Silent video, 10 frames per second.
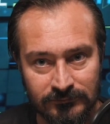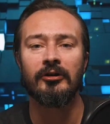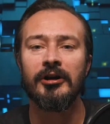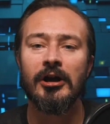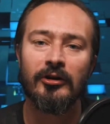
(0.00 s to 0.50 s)

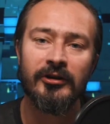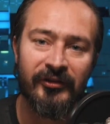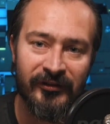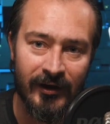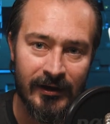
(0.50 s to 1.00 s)
No i na
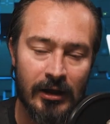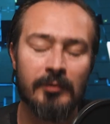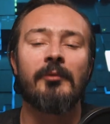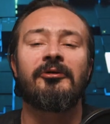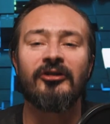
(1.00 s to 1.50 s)
koniec cena,
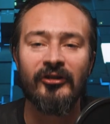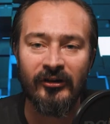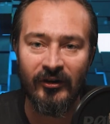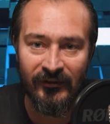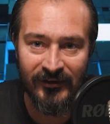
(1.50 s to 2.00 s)
no bo
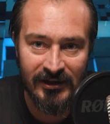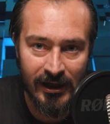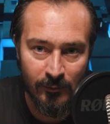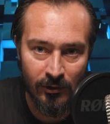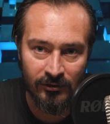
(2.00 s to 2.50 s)
przecież za
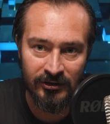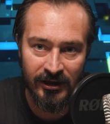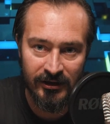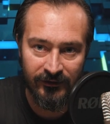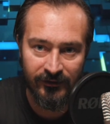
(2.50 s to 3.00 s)
darmo
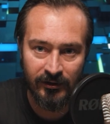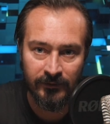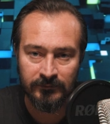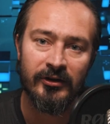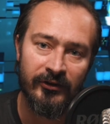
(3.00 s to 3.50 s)
nie jest.
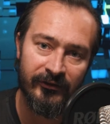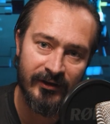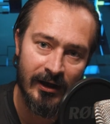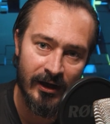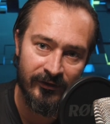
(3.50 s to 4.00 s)

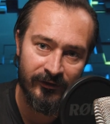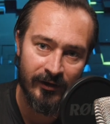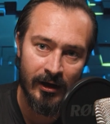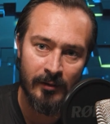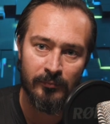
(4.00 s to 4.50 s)

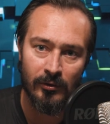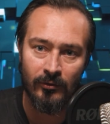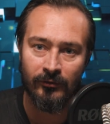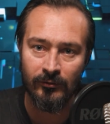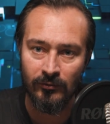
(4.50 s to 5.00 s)
Instalacja
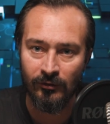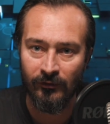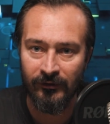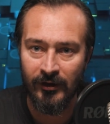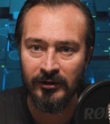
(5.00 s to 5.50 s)
plus
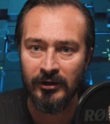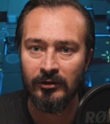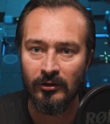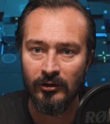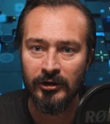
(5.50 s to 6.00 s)
urządzenie
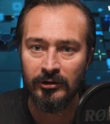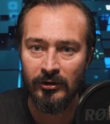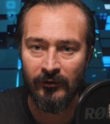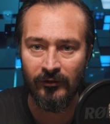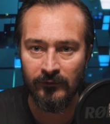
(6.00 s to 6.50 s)
to
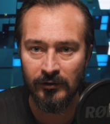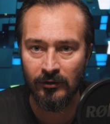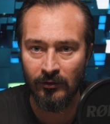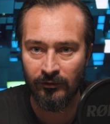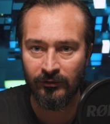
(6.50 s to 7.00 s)
jednorazowy
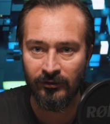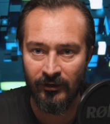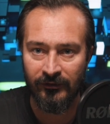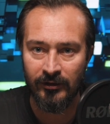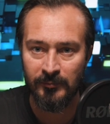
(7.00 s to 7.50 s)
koszt
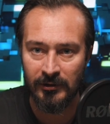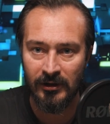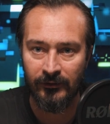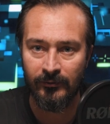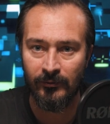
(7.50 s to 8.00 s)

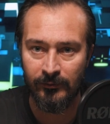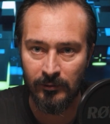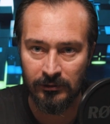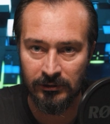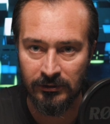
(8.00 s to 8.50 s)
615
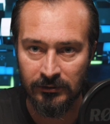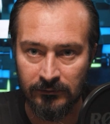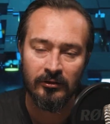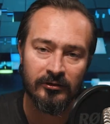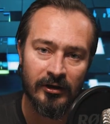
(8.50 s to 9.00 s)
zł.
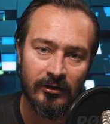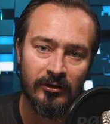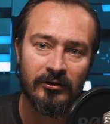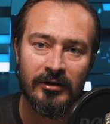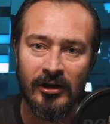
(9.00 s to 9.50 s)
Do
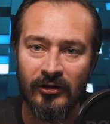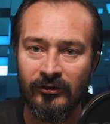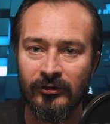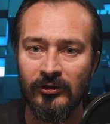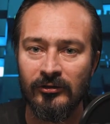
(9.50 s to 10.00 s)
tego
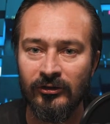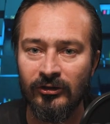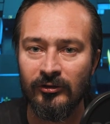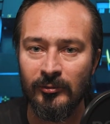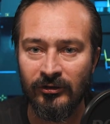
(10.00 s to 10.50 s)
należy
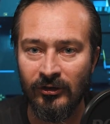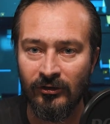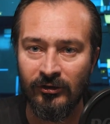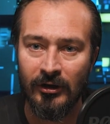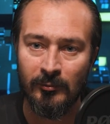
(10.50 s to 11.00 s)
doliczyć
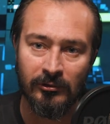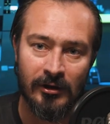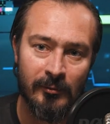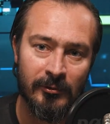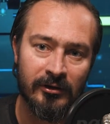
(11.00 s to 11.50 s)
miesięczny
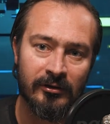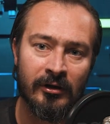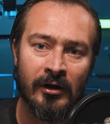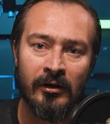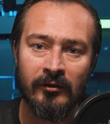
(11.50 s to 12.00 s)

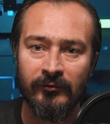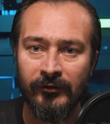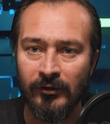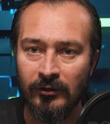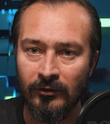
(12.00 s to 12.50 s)
abonament w
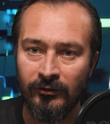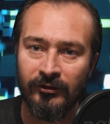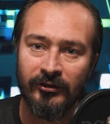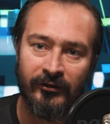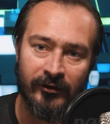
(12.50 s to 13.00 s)

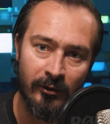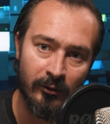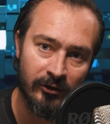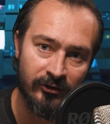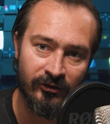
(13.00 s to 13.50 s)
wysokości
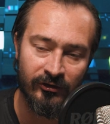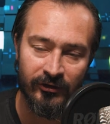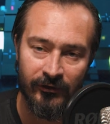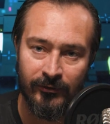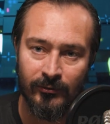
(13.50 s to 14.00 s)
niecałych
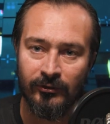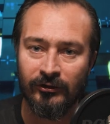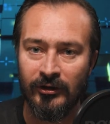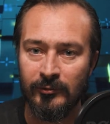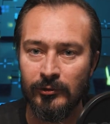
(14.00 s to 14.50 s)

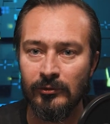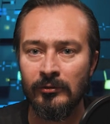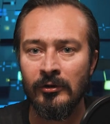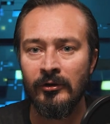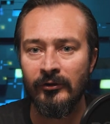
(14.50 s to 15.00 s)
37
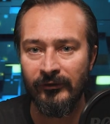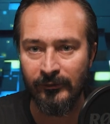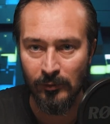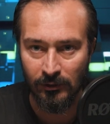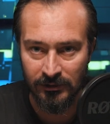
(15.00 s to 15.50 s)

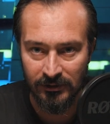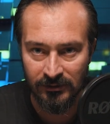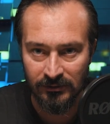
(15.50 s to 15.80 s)
zł.